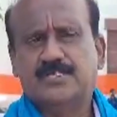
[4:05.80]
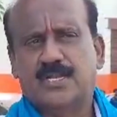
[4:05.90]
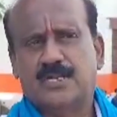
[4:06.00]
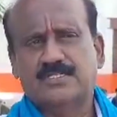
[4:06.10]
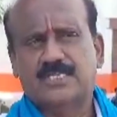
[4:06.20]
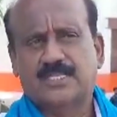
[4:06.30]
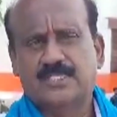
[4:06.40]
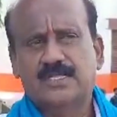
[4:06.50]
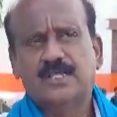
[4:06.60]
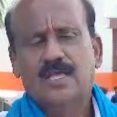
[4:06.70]
తీసుకెళ్లడం
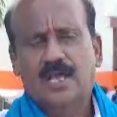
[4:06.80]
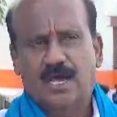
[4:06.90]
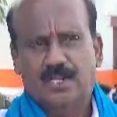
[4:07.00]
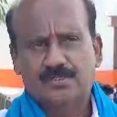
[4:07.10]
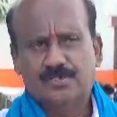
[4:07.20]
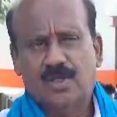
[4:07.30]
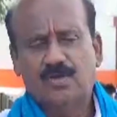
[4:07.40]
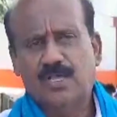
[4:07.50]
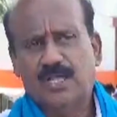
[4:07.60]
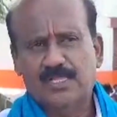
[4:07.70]
జరిగింది ఆ రోజు
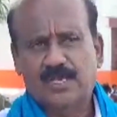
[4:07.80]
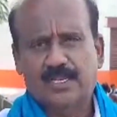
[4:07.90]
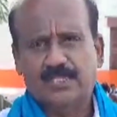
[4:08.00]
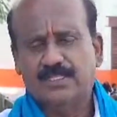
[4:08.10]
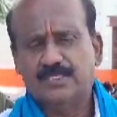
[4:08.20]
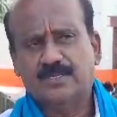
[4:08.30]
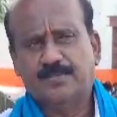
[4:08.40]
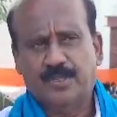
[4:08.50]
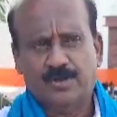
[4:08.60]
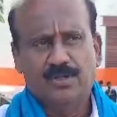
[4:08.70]
రాహుల్ గాంధీ గారు ఏదైతే
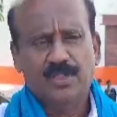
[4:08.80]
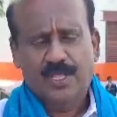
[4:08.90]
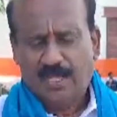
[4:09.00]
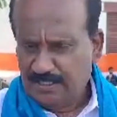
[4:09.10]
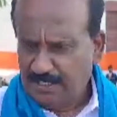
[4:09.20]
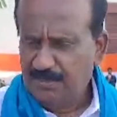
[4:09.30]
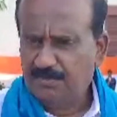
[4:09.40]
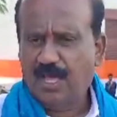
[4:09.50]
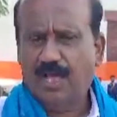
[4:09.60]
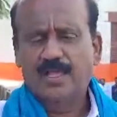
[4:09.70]
చెప్పారో అదన్నీ
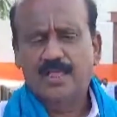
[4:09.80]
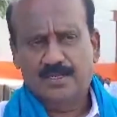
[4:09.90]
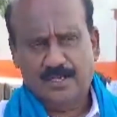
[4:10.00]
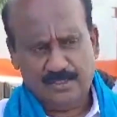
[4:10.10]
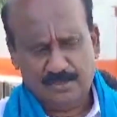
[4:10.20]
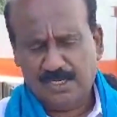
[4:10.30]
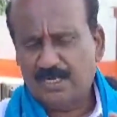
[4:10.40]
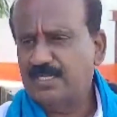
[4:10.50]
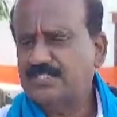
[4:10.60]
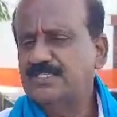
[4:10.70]
కూడా రైతు
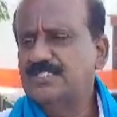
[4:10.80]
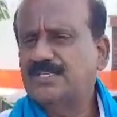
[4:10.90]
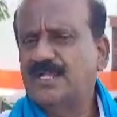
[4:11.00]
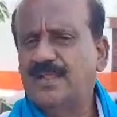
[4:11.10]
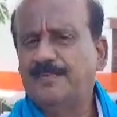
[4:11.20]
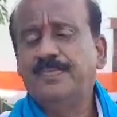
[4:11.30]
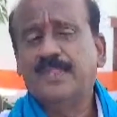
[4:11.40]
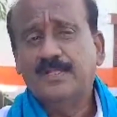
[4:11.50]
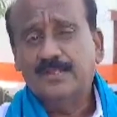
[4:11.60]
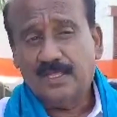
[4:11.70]
డిక్లరేషన్ తీసుకెళ్ళాం
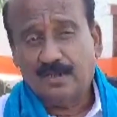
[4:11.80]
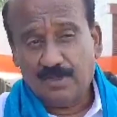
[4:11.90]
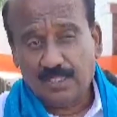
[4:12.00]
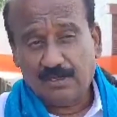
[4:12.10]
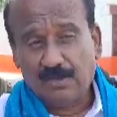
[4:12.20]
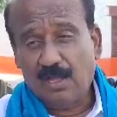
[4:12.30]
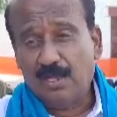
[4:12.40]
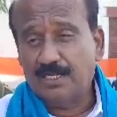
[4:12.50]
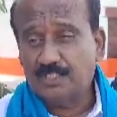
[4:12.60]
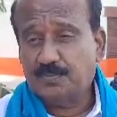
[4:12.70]
తర్వాత
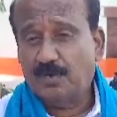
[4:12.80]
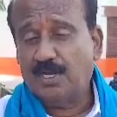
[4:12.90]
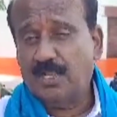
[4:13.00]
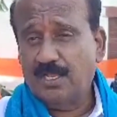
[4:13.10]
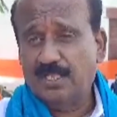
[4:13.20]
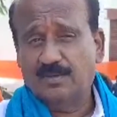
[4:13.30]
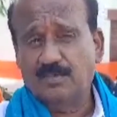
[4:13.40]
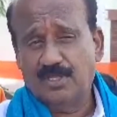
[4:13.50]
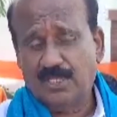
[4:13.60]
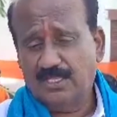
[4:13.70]
కాంగ్రెస్ పార్టీ
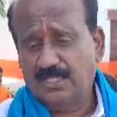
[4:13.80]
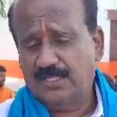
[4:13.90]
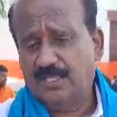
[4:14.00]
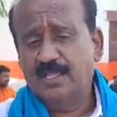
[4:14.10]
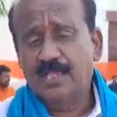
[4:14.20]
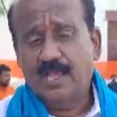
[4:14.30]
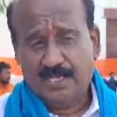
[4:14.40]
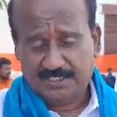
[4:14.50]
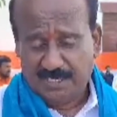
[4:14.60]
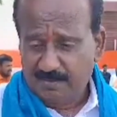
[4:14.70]
గతంలో ఏదైతే
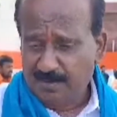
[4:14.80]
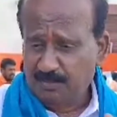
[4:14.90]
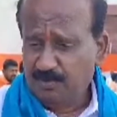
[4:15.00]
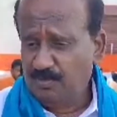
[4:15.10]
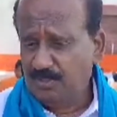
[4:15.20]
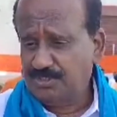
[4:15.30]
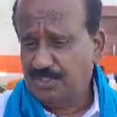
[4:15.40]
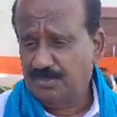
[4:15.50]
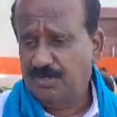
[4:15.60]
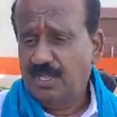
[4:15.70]
అసైన్మెంట్ భూములు
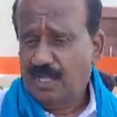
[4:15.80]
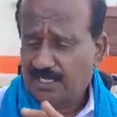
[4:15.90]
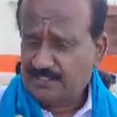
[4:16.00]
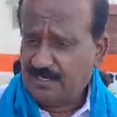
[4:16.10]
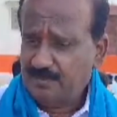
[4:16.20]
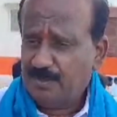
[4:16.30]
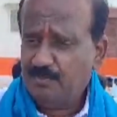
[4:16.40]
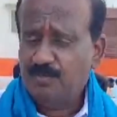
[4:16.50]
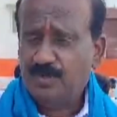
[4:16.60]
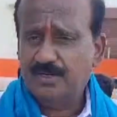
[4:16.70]
ఇచ్చినాయో అసైన్మెంట్
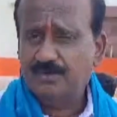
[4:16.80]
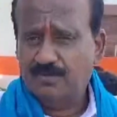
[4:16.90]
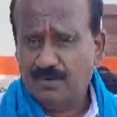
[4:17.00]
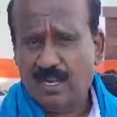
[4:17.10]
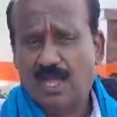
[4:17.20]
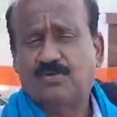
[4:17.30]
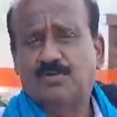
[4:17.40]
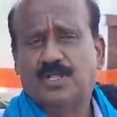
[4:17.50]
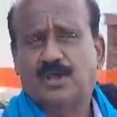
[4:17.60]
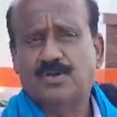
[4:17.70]
భూములను కూడా వీళ్ళు
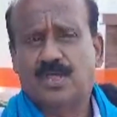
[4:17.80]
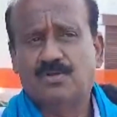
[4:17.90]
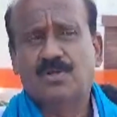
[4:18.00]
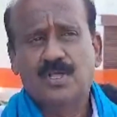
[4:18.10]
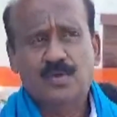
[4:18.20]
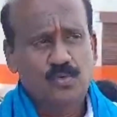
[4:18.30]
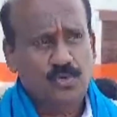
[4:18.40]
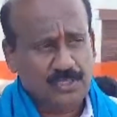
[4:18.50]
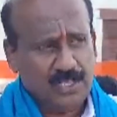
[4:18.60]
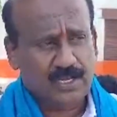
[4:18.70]
లాక్కుంటా ఉన్నారు
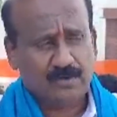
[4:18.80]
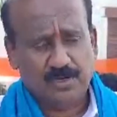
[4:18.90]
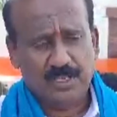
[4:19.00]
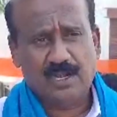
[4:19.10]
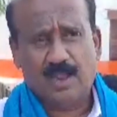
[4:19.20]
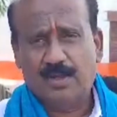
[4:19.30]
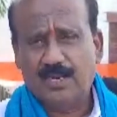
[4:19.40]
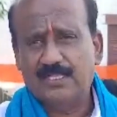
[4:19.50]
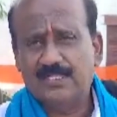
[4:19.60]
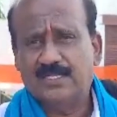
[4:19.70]
ఊరు దగ్గర కొన్ని
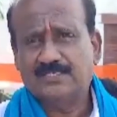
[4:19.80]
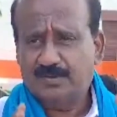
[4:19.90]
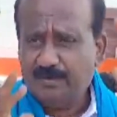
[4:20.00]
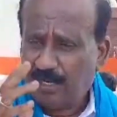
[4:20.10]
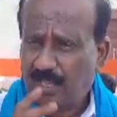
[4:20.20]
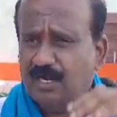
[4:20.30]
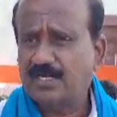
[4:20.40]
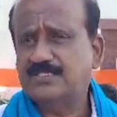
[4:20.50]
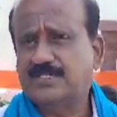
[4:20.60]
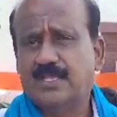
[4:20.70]
గ్రామాలు ఏంటంటే అసైన్మెంట్
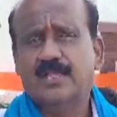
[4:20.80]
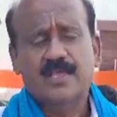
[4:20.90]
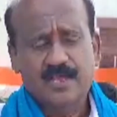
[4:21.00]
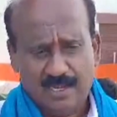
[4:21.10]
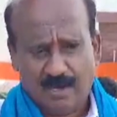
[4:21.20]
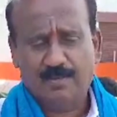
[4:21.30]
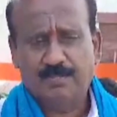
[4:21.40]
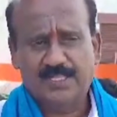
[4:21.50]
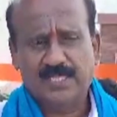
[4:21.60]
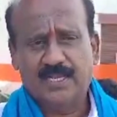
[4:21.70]
ఆనాడు ఇస్తే గ్రామం
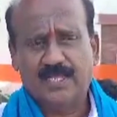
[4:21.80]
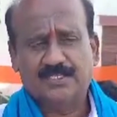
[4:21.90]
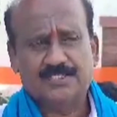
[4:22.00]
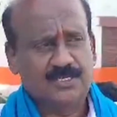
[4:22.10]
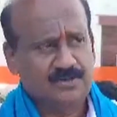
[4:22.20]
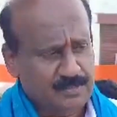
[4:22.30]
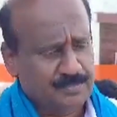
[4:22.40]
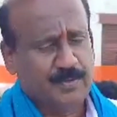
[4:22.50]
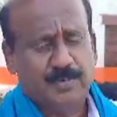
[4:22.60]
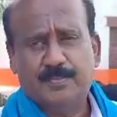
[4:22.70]
పెద్దగా లేక చిన్నబడి
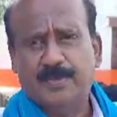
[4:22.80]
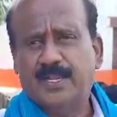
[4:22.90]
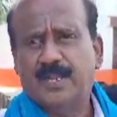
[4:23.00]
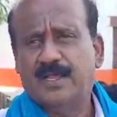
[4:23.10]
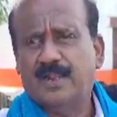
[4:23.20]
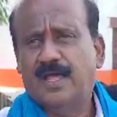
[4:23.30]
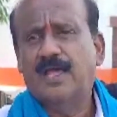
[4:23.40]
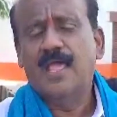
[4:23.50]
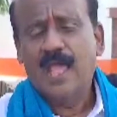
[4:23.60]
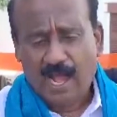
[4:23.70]
పబ్లిక్ పెరిగేట కల్లా
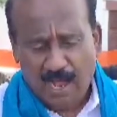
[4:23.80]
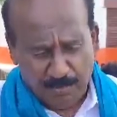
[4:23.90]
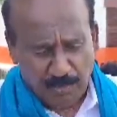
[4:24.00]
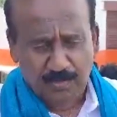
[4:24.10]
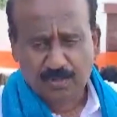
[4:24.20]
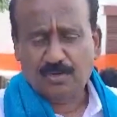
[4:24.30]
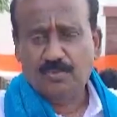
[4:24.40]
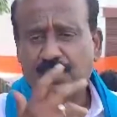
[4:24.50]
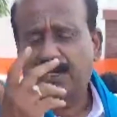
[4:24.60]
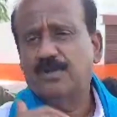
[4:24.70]
ఆ భూములు కూడా
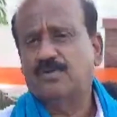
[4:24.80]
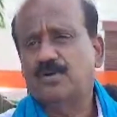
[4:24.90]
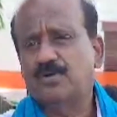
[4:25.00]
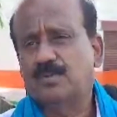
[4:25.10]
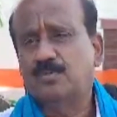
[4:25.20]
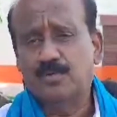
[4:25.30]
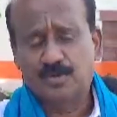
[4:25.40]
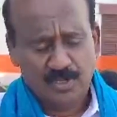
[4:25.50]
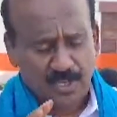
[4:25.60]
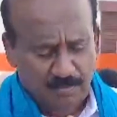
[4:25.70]
కోటి రెండు కోట్లు ఉన్న
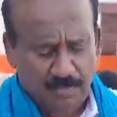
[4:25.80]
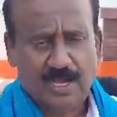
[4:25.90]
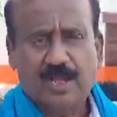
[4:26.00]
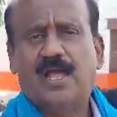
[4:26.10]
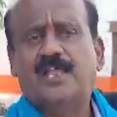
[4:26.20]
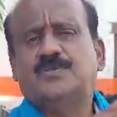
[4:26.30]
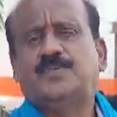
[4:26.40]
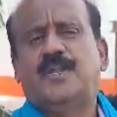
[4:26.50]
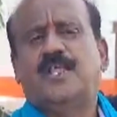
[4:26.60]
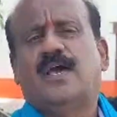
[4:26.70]
భూములు మా కాంగ్రెస్
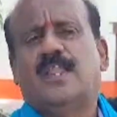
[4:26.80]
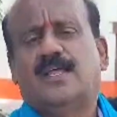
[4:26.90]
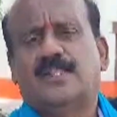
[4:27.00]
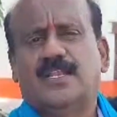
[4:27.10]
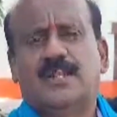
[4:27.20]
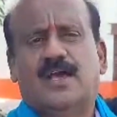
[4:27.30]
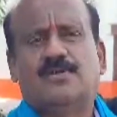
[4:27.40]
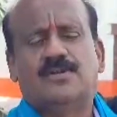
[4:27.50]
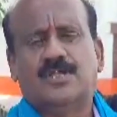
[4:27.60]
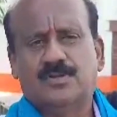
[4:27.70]
పార్టీ కార్యకర్తలు
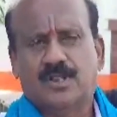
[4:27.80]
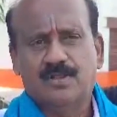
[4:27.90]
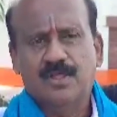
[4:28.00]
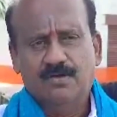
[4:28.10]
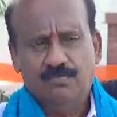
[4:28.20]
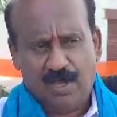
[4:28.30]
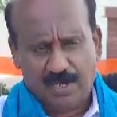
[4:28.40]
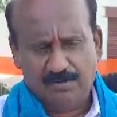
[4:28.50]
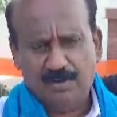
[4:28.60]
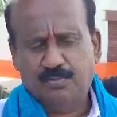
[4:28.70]
లాక్కుంటా ఉన్నారు
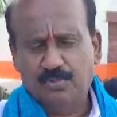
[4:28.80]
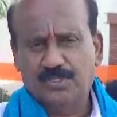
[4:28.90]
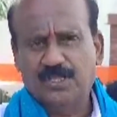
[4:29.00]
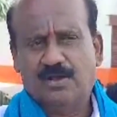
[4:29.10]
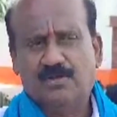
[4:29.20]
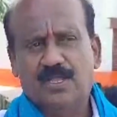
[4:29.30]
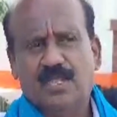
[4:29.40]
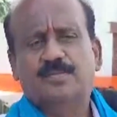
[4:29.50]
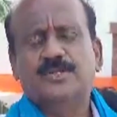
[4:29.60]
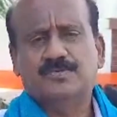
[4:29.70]
వారికి కూడా పూర్తిగా హక్కులు
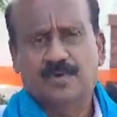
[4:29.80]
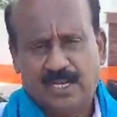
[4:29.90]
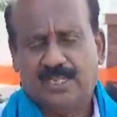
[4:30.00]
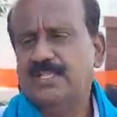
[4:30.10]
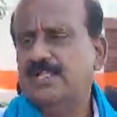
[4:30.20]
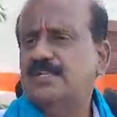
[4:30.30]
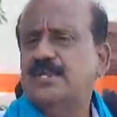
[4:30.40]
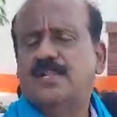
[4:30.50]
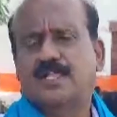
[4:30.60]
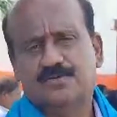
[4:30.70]
కల్పించి వారికే
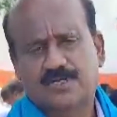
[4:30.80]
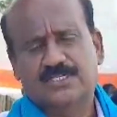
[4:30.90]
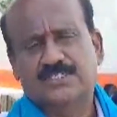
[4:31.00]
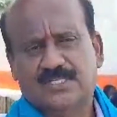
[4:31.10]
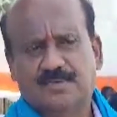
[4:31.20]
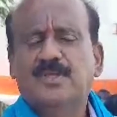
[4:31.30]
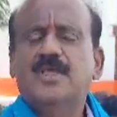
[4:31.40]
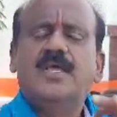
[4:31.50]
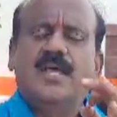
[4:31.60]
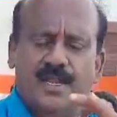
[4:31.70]
చెందేటట్టు అది కూడా చేస్తాం
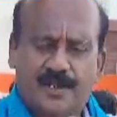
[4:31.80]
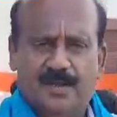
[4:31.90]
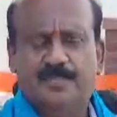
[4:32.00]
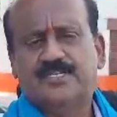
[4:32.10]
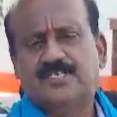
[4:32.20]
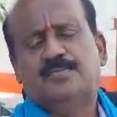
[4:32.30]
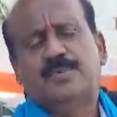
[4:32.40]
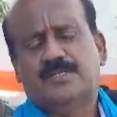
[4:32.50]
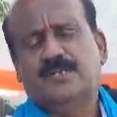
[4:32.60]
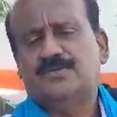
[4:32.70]
హండ్రెడ్
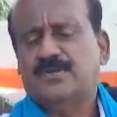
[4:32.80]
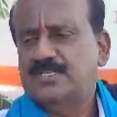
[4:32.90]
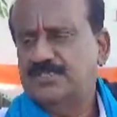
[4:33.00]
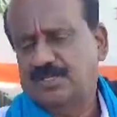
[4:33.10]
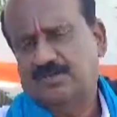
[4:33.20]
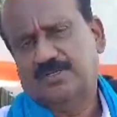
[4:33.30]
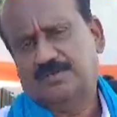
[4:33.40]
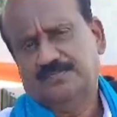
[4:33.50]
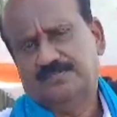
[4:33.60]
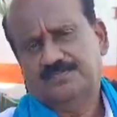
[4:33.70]
ప్రజలు స్వీకరిస్తాం
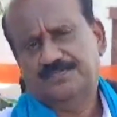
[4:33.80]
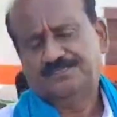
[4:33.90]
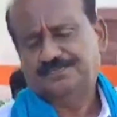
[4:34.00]
ఓకే థ్యాంక్